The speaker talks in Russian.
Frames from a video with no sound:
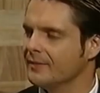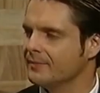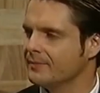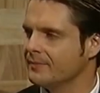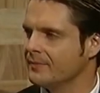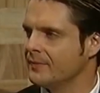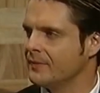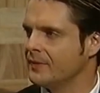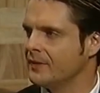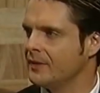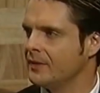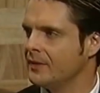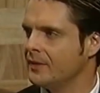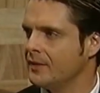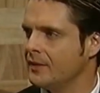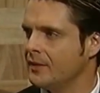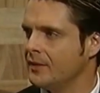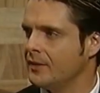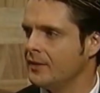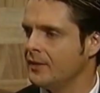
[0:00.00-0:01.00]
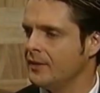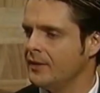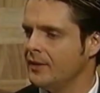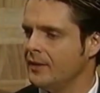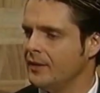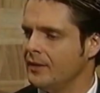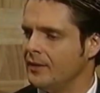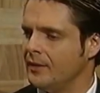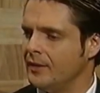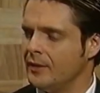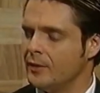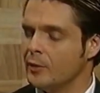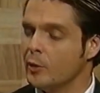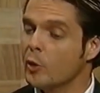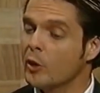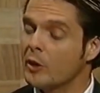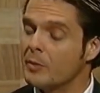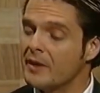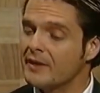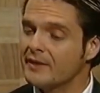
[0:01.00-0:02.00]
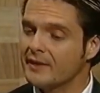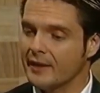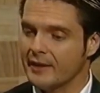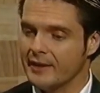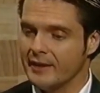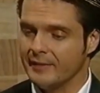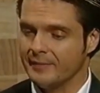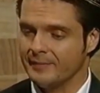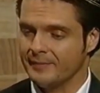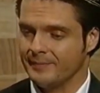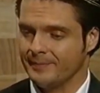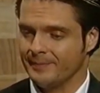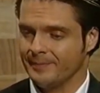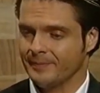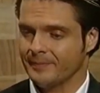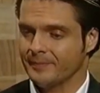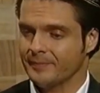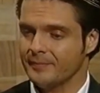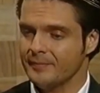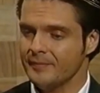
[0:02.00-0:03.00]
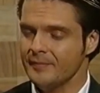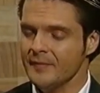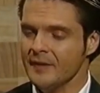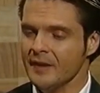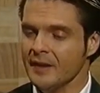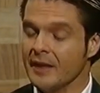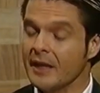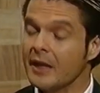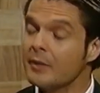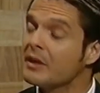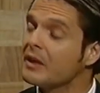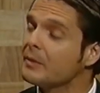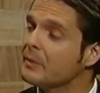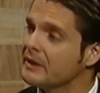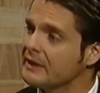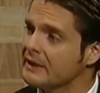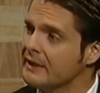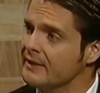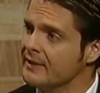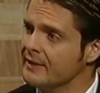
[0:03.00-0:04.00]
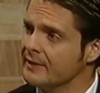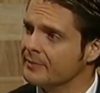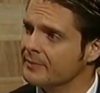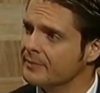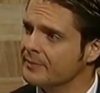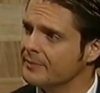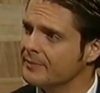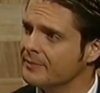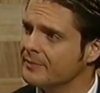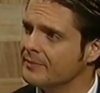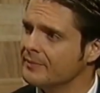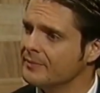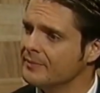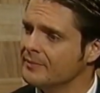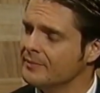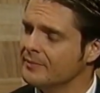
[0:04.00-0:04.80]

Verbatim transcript: Мануэль. А больше всего мне хотелось увидеть Патрисию, посмотреть,